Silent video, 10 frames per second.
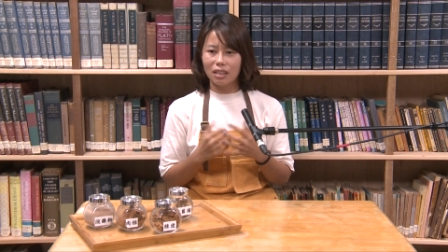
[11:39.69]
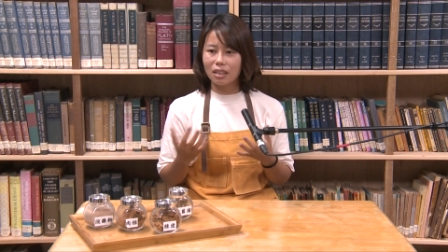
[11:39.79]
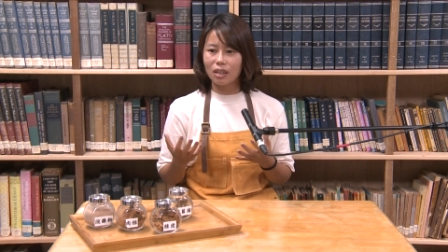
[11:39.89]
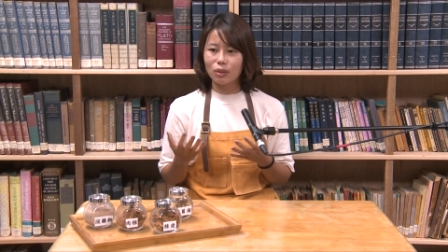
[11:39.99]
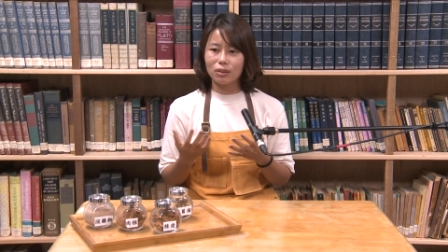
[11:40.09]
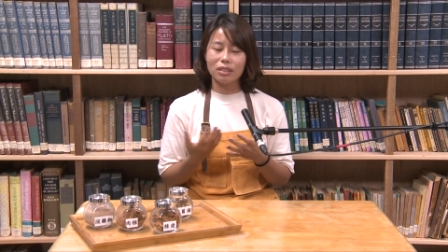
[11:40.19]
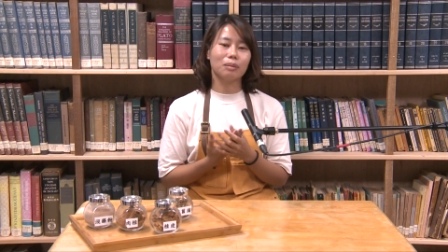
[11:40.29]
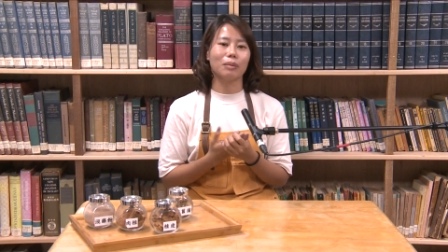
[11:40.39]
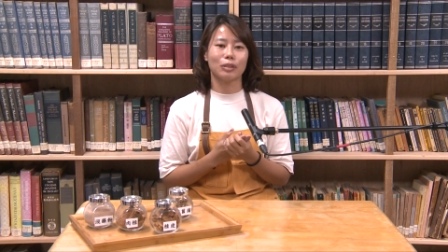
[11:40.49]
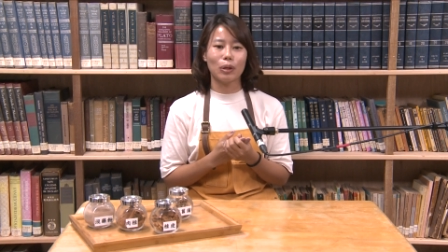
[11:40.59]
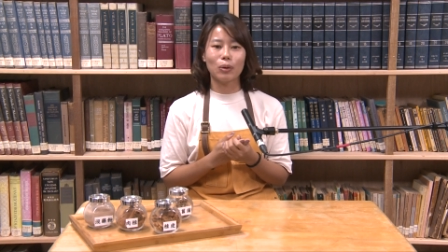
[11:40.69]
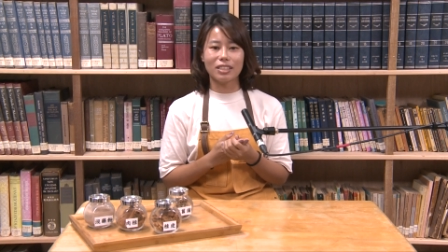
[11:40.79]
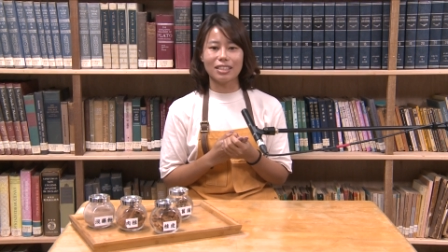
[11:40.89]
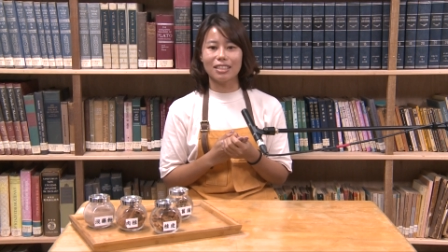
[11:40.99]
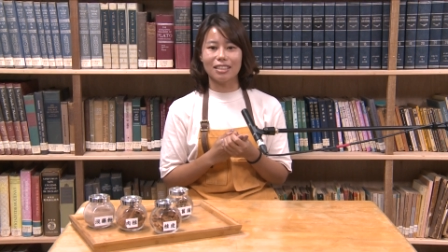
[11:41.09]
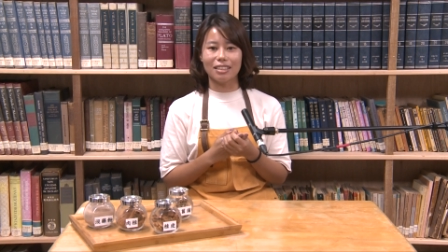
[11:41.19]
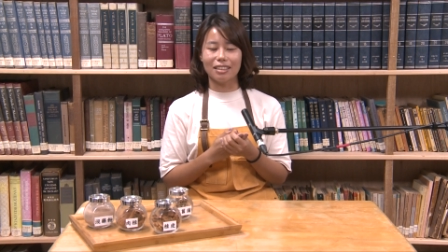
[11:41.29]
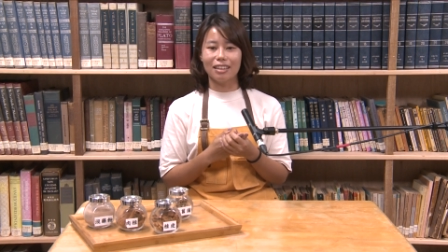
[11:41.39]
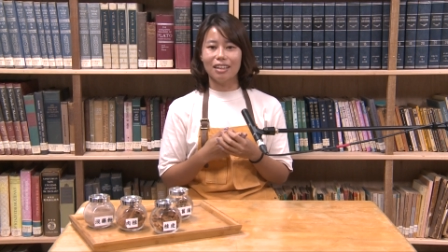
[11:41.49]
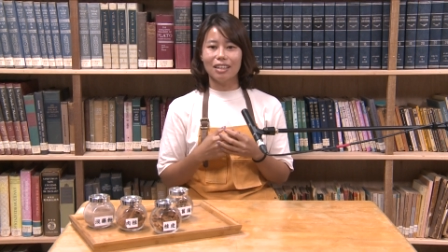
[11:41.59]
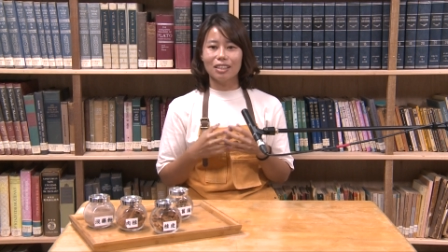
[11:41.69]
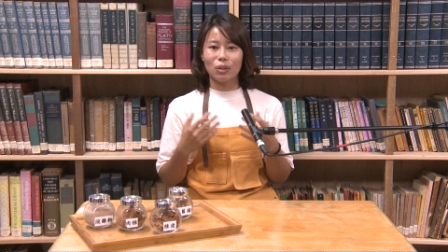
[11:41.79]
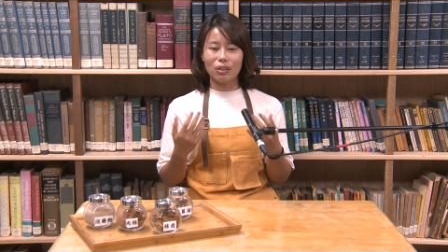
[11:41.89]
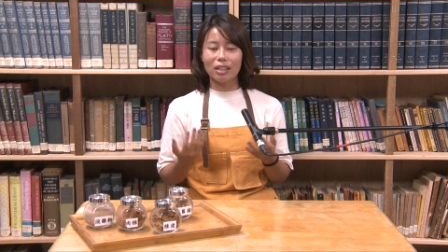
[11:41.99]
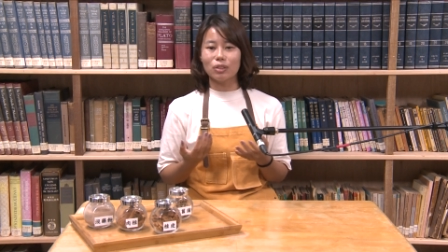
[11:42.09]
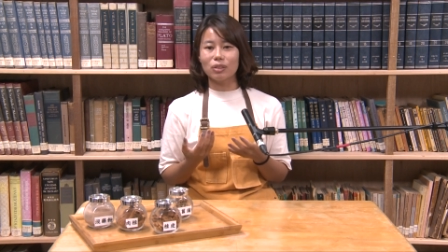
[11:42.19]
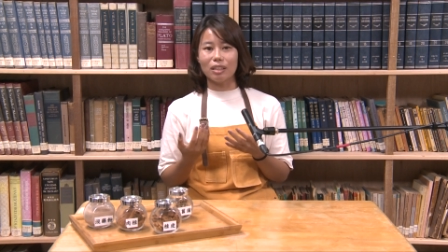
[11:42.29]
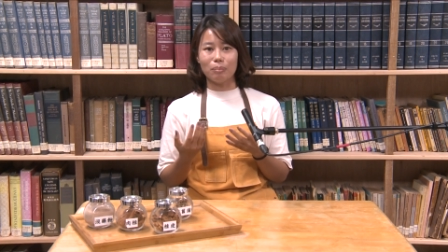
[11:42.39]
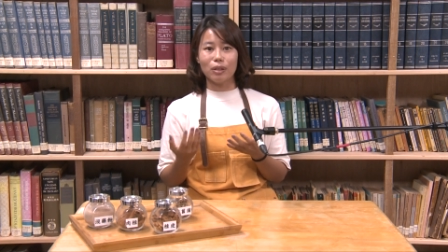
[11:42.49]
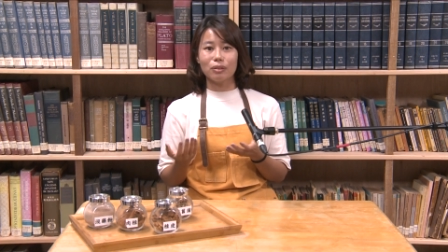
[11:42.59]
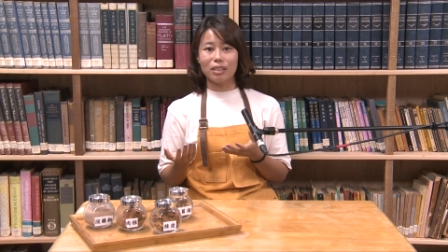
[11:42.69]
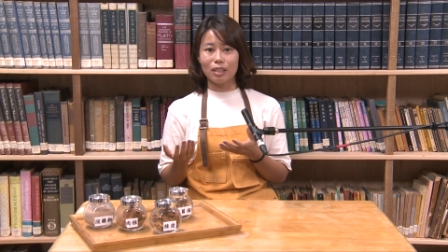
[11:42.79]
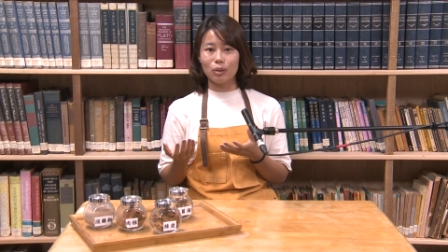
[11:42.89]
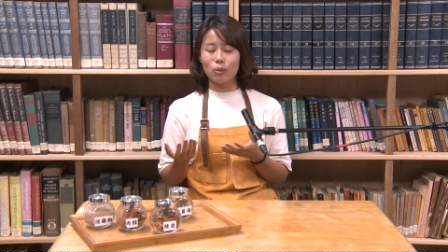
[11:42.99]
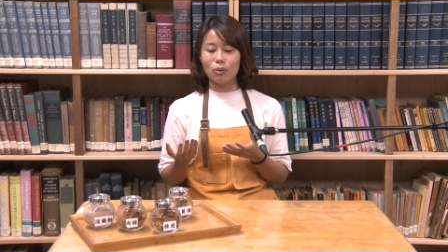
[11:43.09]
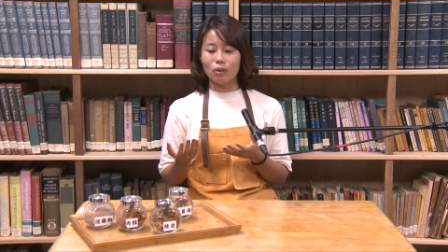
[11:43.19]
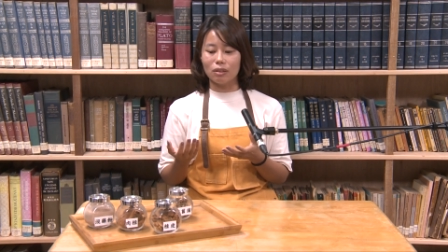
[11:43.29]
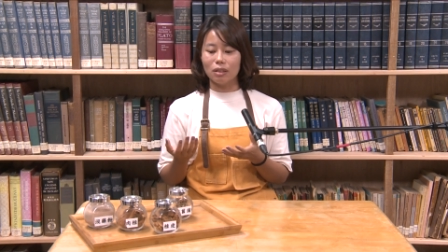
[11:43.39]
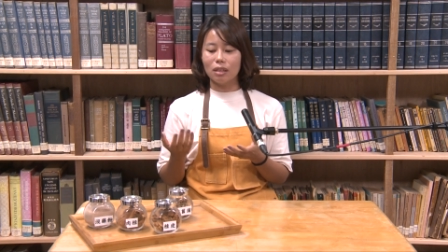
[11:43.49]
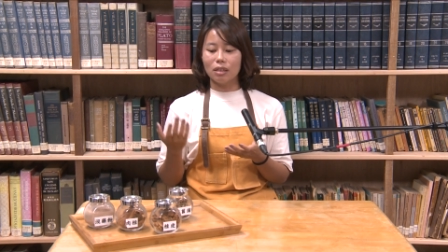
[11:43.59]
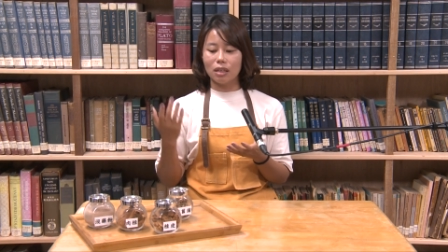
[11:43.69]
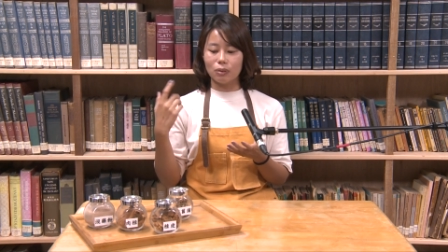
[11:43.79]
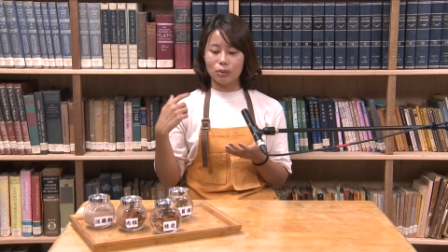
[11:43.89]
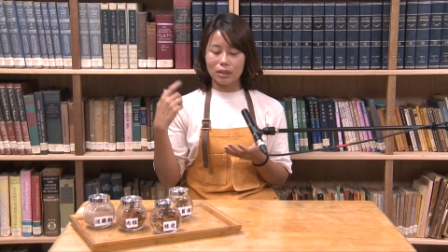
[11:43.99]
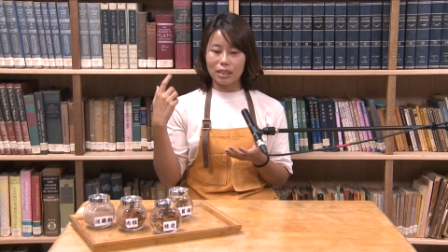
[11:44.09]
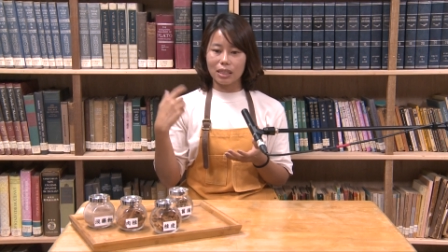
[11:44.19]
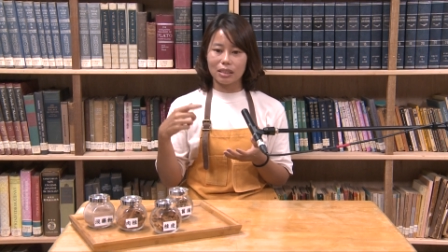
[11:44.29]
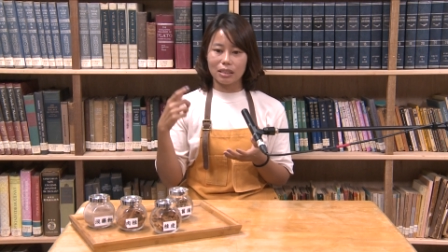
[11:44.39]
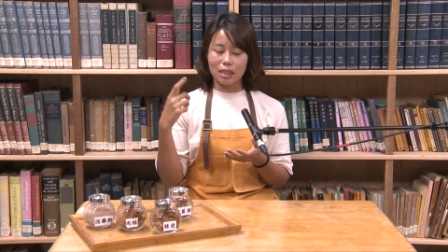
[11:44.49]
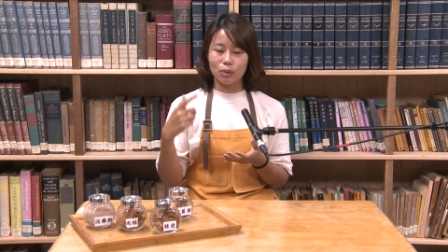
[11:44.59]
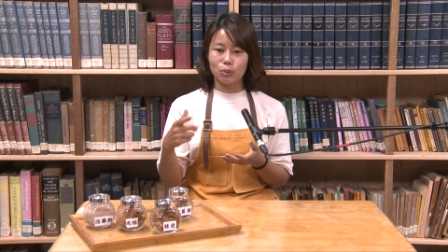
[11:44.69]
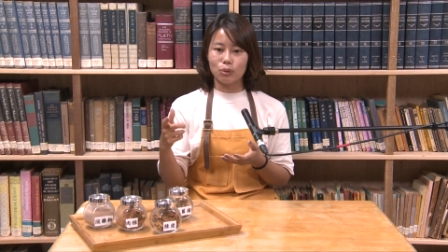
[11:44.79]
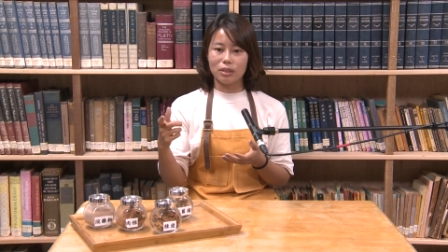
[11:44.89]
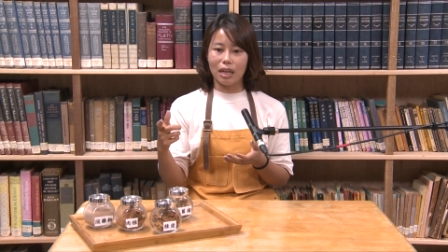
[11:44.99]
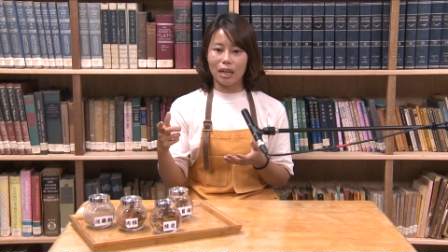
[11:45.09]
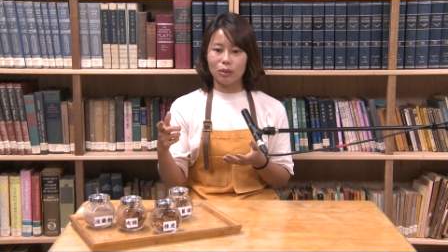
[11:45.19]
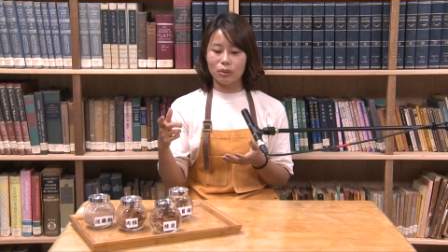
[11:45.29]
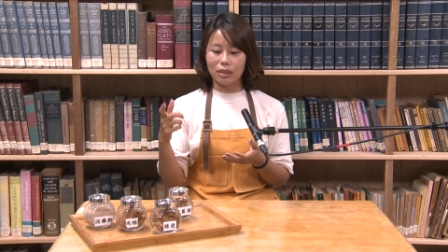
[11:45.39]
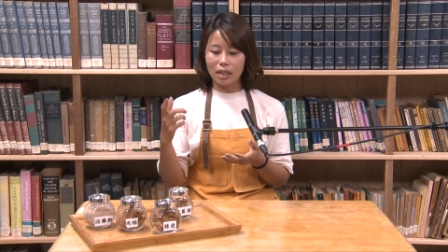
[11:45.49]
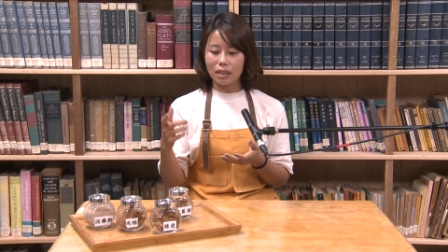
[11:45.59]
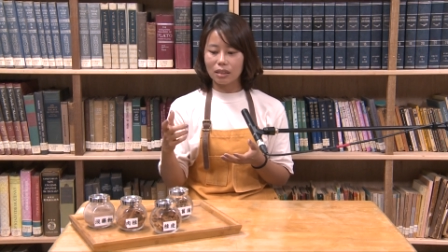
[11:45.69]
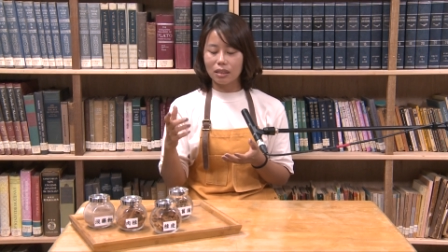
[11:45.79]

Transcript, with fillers: 恩高友是什么东西，从来就也没有听过，那我就再深入去查询，哎，